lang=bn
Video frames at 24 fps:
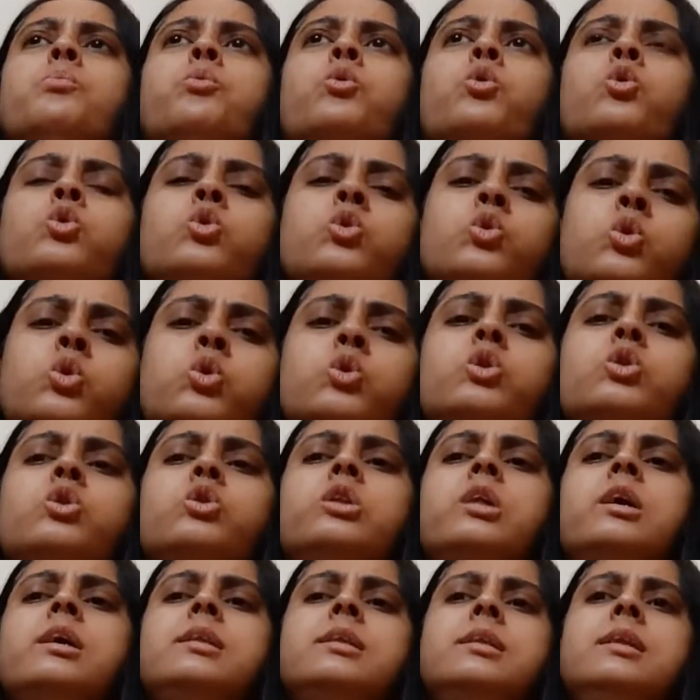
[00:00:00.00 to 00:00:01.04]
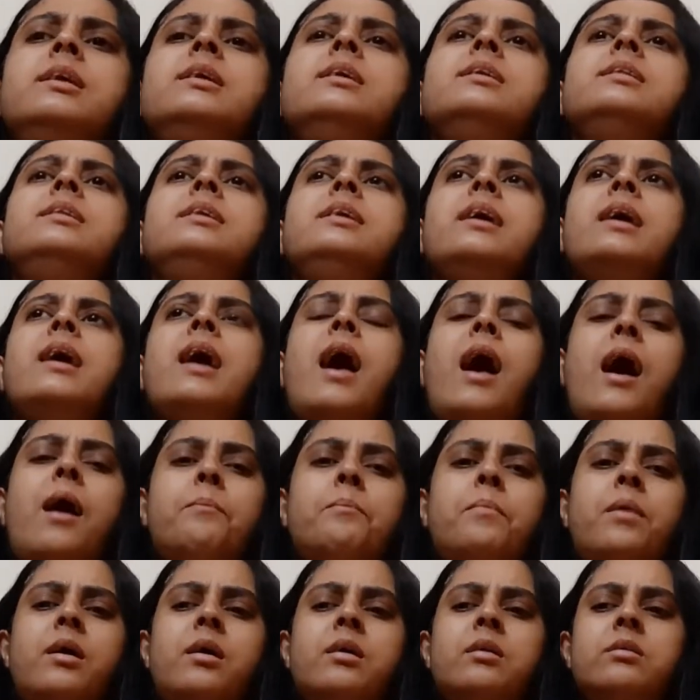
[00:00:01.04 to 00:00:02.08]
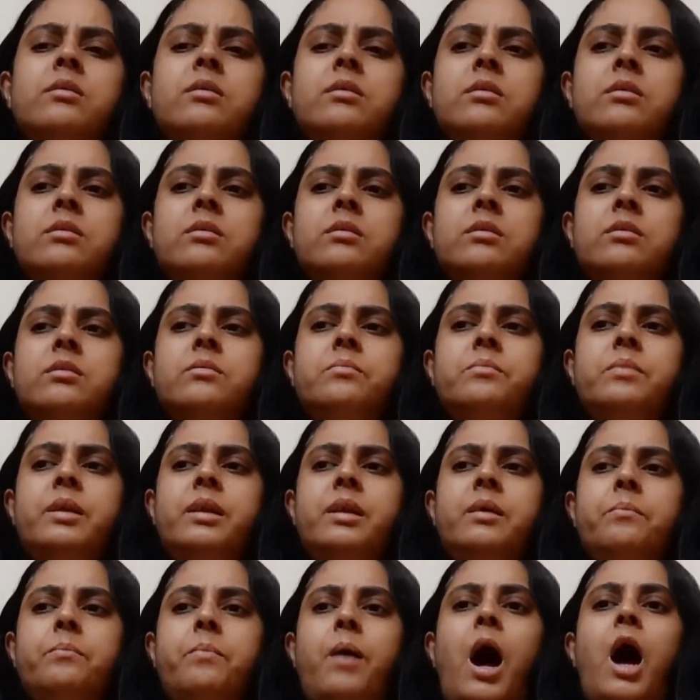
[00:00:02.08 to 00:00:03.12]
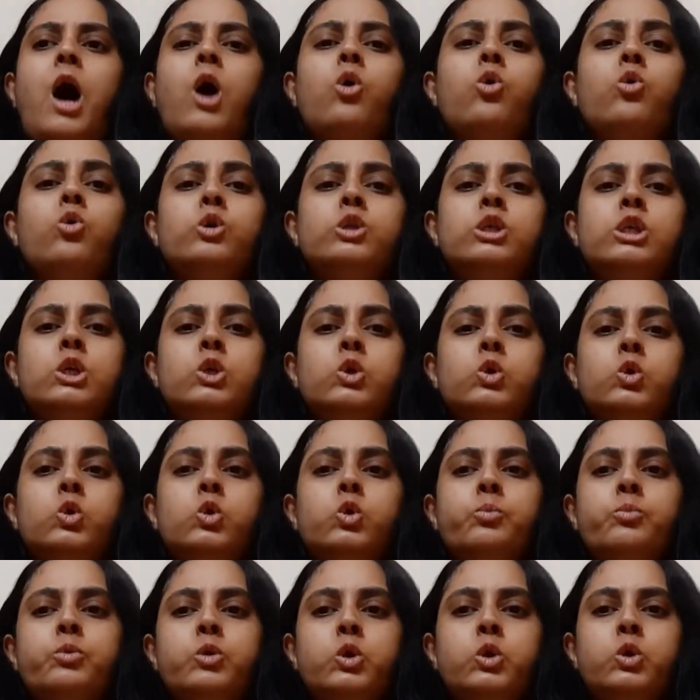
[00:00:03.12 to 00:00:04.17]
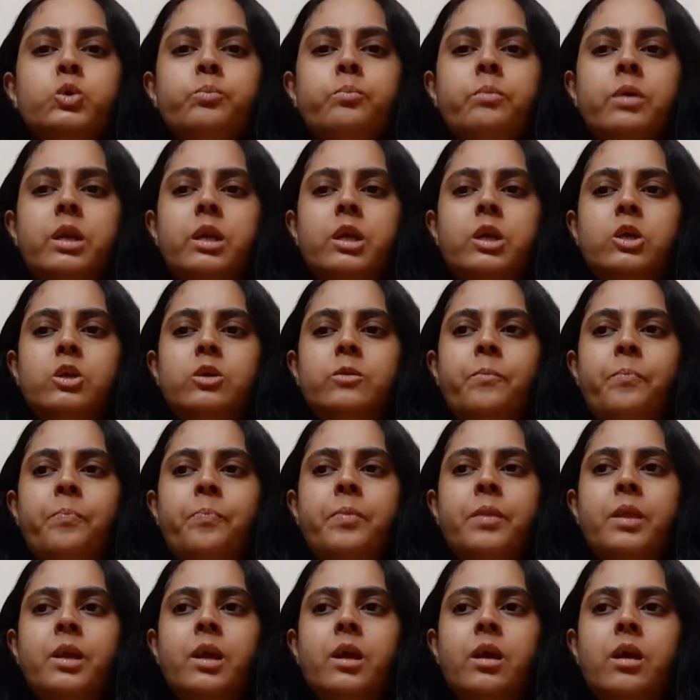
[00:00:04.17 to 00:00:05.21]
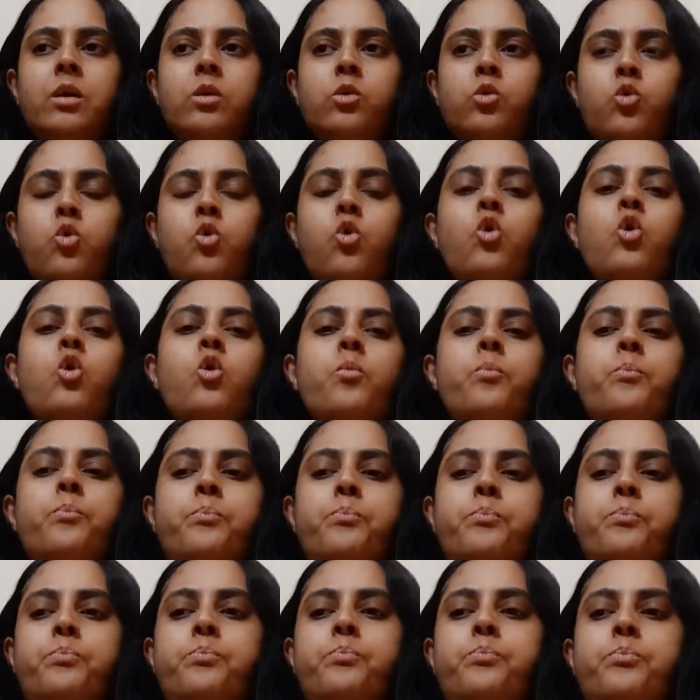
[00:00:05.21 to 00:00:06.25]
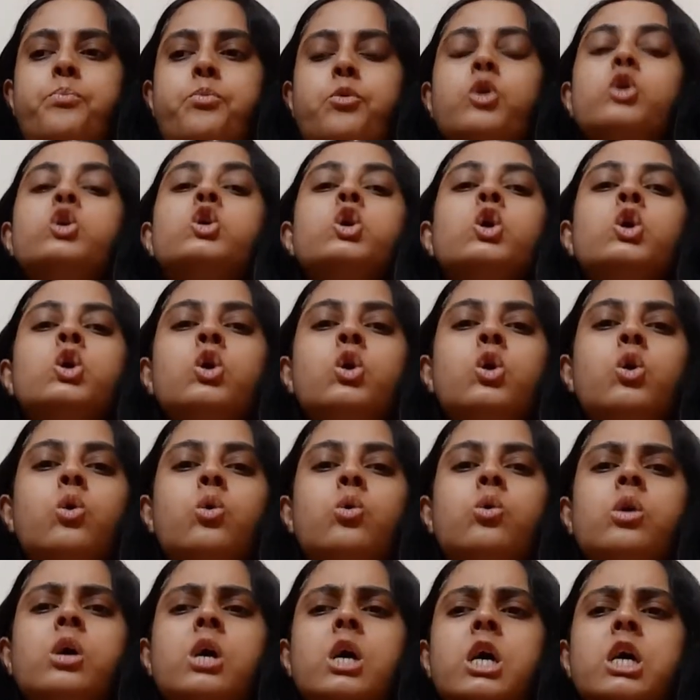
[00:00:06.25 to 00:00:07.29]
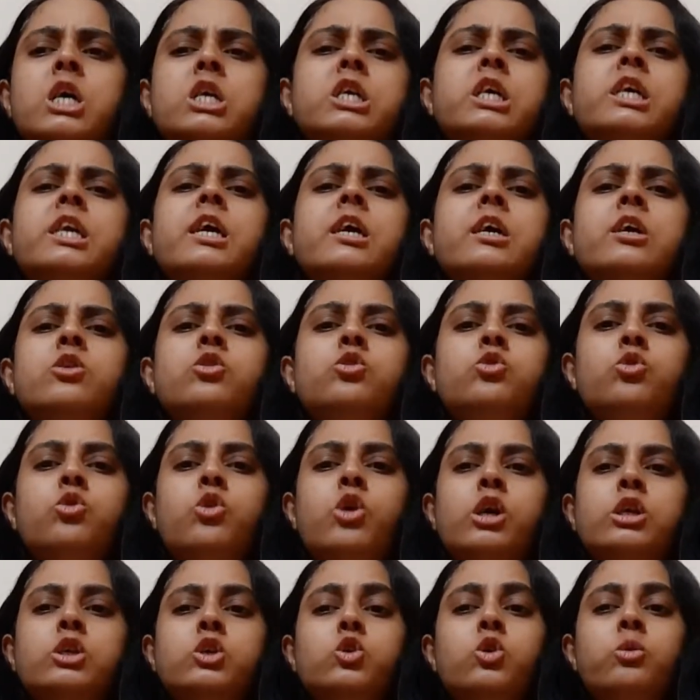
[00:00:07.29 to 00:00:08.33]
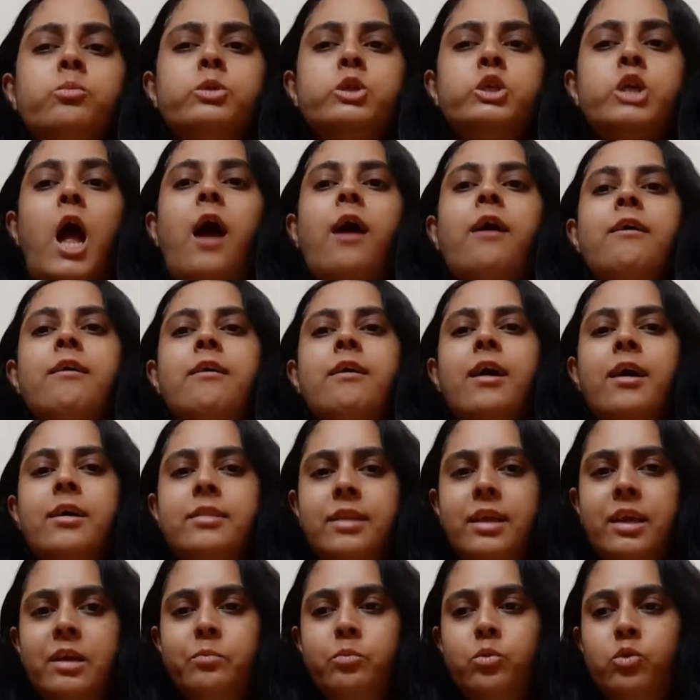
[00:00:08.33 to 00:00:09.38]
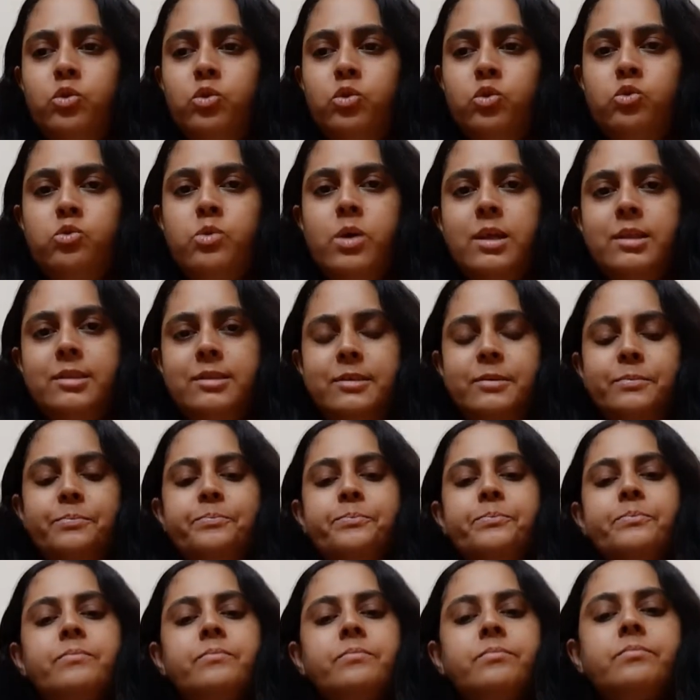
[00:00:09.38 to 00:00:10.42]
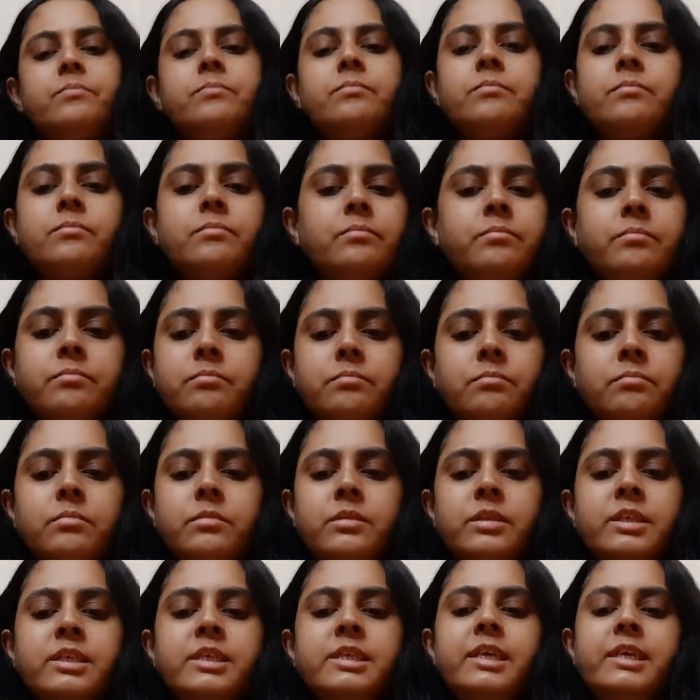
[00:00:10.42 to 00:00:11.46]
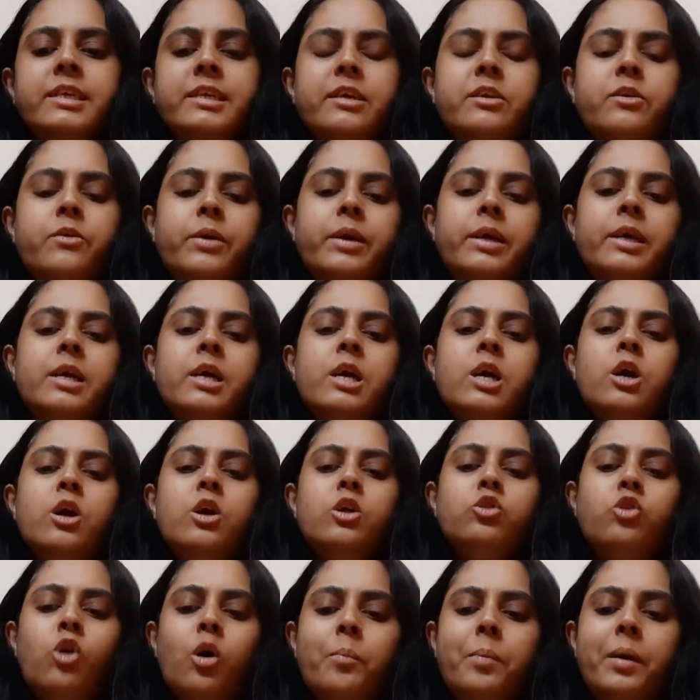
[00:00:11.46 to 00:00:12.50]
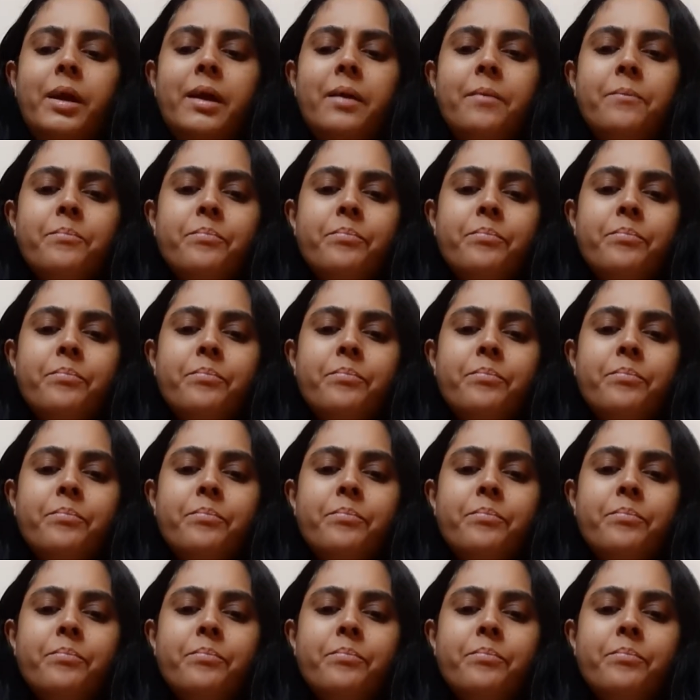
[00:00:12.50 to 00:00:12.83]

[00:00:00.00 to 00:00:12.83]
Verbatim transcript: বন্ধুত্বের দিক দিয়ে আমার মানে ভাগ্য যে খুব মানে খুব প্রসন্ন সেটা কিন্তু নয় যে খুব সাংঘাতিক বন্ধু আছে সেটা নয় তবে